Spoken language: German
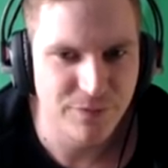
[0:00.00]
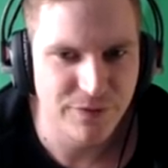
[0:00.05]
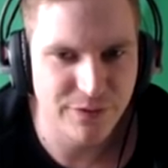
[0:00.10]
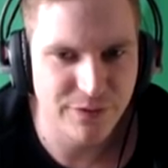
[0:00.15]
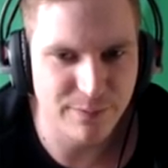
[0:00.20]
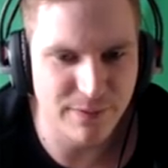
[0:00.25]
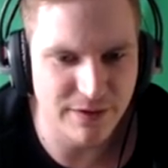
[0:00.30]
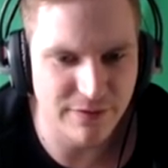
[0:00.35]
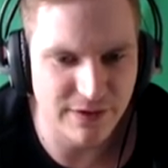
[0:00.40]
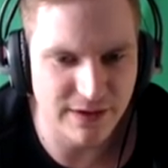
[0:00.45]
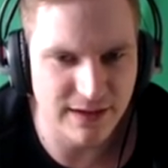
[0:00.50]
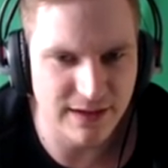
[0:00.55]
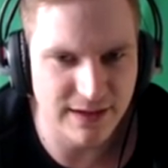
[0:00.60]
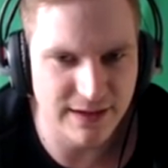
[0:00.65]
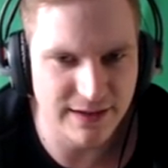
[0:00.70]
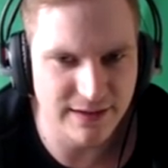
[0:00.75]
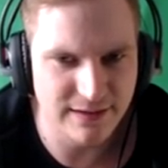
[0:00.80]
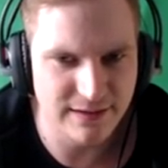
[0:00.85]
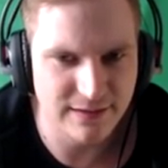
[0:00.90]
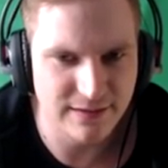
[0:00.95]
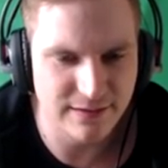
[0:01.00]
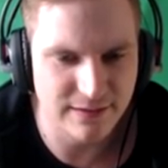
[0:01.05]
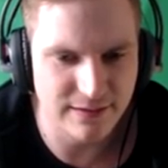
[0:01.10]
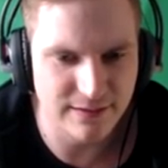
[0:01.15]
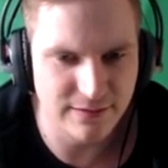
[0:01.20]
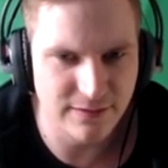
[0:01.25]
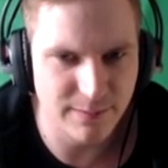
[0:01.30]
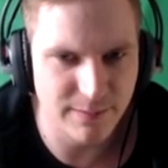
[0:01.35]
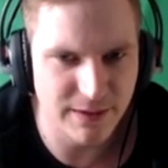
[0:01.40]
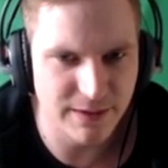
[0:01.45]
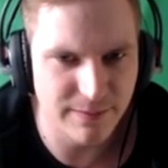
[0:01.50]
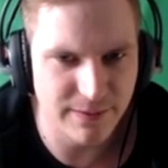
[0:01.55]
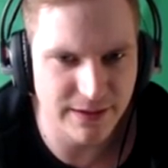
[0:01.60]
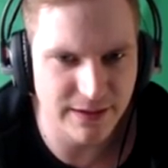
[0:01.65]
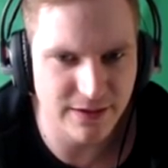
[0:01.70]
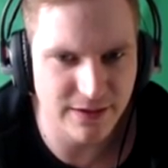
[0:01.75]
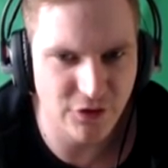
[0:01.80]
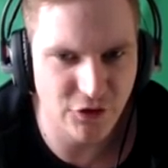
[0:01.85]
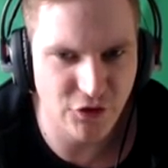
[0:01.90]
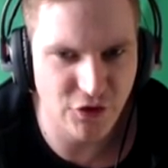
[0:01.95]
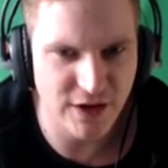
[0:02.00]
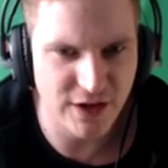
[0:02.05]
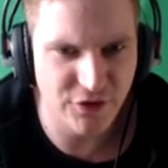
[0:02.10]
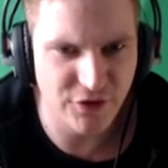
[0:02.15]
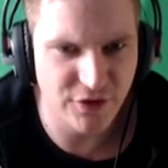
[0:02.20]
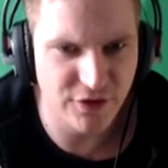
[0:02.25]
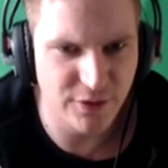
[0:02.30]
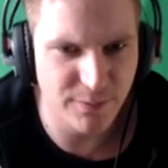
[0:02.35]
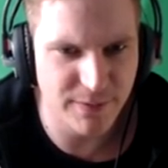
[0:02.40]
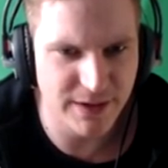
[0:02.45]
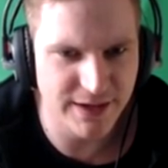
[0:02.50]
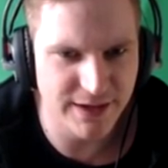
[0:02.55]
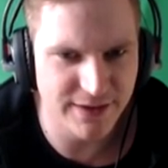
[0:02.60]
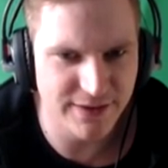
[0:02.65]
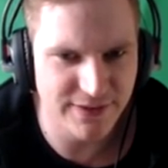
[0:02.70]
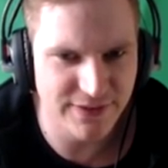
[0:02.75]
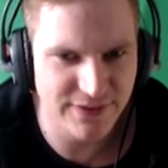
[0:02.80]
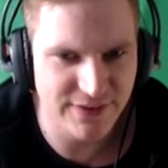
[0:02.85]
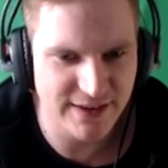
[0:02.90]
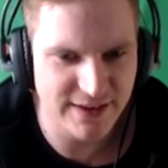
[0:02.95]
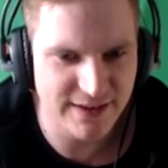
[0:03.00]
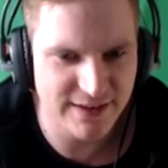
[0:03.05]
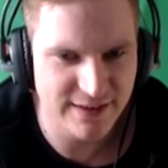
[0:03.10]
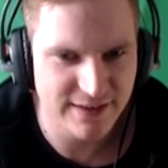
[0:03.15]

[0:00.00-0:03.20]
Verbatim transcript: Das machen wir gleich. Na, ne? wir machen mal hier den Charger nochmal an. Zack.